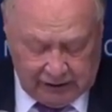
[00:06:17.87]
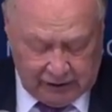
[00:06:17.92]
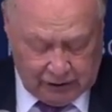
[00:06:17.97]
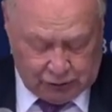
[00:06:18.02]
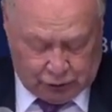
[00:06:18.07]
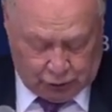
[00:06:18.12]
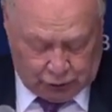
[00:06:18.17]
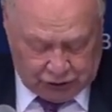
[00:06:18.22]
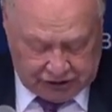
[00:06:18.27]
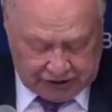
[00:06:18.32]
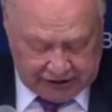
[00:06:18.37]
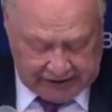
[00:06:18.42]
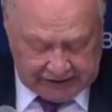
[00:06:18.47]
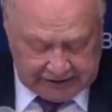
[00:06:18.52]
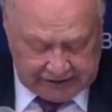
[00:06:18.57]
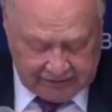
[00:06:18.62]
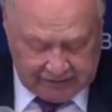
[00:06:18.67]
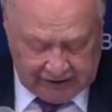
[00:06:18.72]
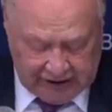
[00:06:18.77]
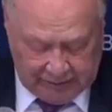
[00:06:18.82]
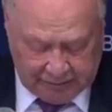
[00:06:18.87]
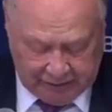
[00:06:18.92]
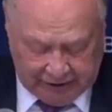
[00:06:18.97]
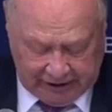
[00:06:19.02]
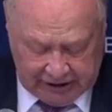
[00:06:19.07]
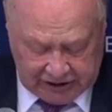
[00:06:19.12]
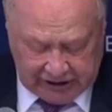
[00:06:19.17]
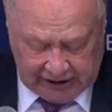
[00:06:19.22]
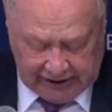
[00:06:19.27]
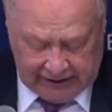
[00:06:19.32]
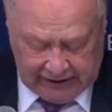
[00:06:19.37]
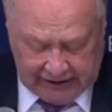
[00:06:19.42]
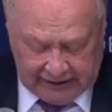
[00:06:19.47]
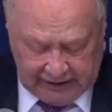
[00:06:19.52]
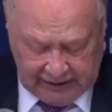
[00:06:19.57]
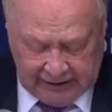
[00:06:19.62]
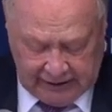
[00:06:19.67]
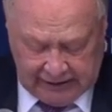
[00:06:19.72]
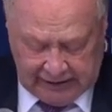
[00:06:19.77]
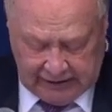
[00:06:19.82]
существенно опережали
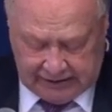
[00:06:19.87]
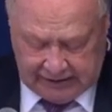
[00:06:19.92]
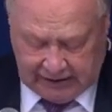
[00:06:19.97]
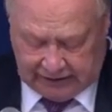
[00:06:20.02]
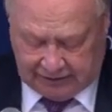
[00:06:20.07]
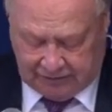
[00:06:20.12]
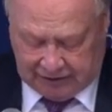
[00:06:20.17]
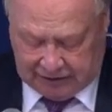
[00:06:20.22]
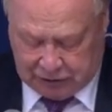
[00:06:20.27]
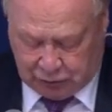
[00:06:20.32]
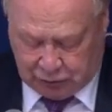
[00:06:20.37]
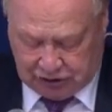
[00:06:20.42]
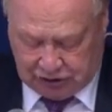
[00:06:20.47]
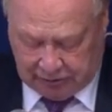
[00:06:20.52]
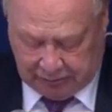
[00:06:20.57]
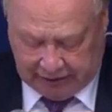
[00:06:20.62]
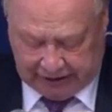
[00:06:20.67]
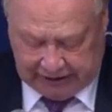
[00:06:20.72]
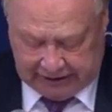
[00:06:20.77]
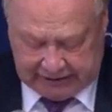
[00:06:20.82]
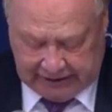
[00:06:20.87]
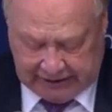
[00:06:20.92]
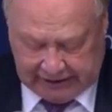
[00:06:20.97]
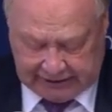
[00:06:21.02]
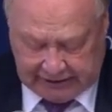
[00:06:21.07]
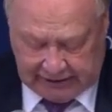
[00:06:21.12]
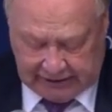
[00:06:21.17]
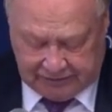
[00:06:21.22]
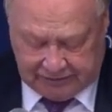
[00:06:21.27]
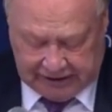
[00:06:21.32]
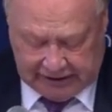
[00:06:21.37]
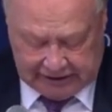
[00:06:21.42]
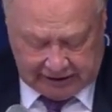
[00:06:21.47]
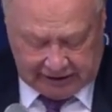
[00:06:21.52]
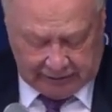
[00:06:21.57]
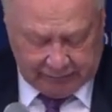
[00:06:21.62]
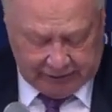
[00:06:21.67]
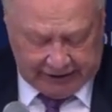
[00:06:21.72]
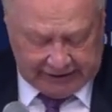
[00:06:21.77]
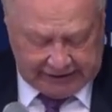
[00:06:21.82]
соответствующие показатели в
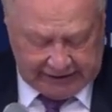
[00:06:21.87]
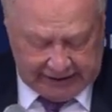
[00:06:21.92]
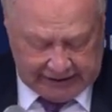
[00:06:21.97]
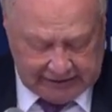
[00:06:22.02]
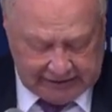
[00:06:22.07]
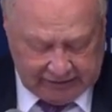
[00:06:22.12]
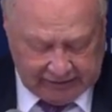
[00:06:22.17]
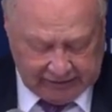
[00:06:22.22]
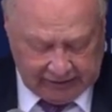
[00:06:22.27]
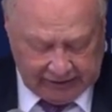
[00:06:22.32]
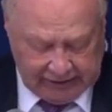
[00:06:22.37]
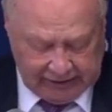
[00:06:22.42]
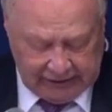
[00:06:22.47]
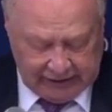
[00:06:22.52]
сельском хозяйстве.